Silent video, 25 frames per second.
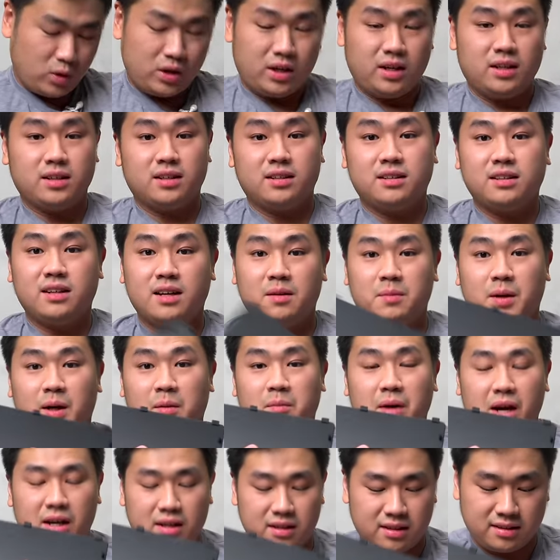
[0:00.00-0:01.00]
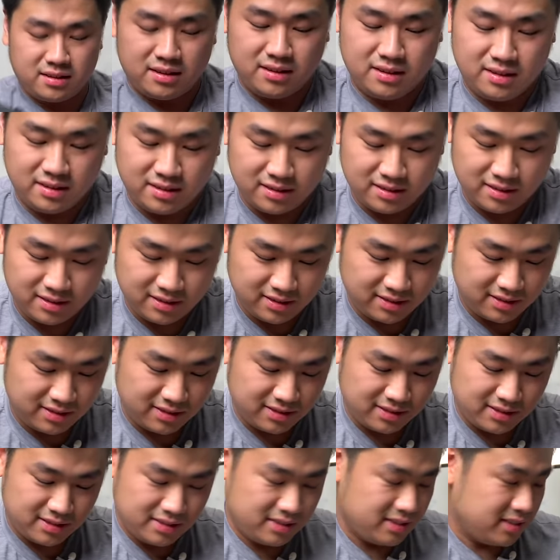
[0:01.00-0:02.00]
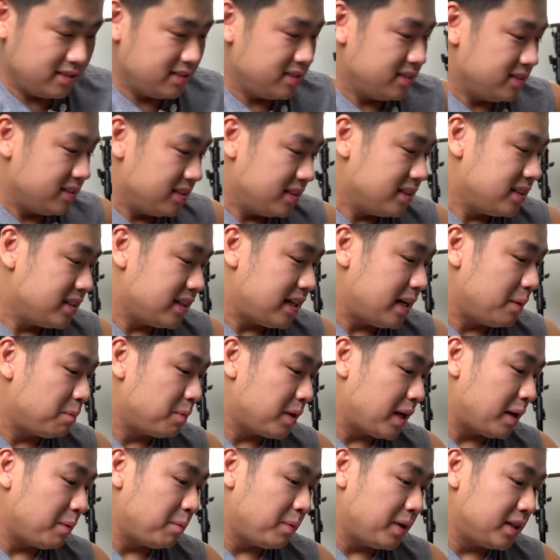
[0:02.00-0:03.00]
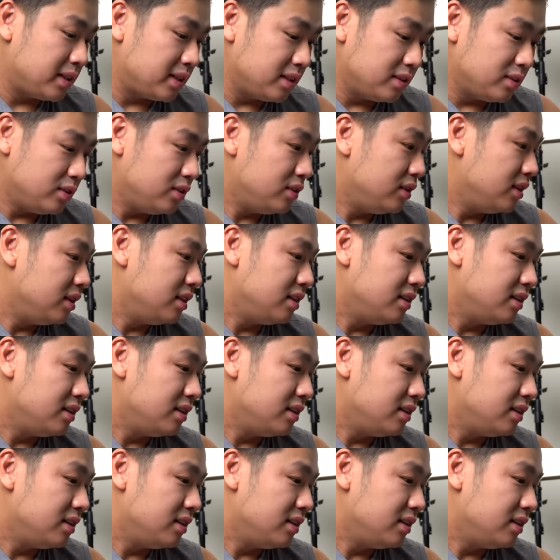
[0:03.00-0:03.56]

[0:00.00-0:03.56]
wah kali ini nggak pakai magnet ya klep-klepan gitu loh